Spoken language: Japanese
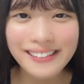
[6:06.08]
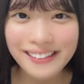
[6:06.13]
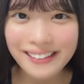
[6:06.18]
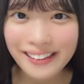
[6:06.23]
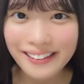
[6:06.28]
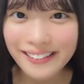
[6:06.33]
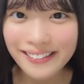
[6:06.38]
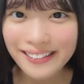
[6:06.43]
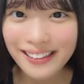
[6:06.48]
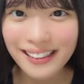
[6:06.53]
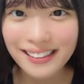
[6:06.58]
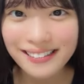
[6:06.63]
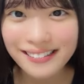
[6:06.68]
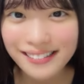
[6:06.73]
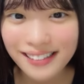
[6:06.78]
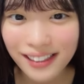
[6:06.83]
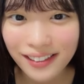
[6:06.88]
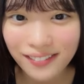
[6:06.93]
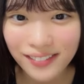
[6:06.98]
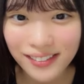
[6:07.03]
行ったことある
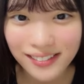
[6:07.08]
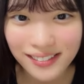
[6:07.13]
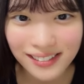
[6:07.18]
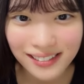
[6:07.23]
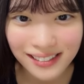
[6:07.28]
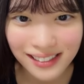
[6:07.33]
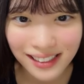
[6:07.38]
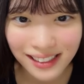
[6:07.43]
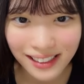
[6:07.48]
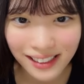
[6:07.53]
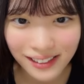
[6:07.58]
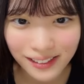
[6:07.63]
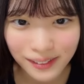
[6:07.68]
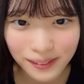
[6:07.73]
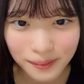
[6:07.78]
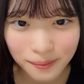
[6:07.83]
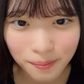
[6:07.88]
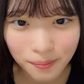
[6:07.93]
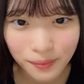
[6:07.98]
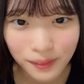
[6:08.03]
ぐらい味噌好きなん
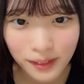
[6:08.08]
よ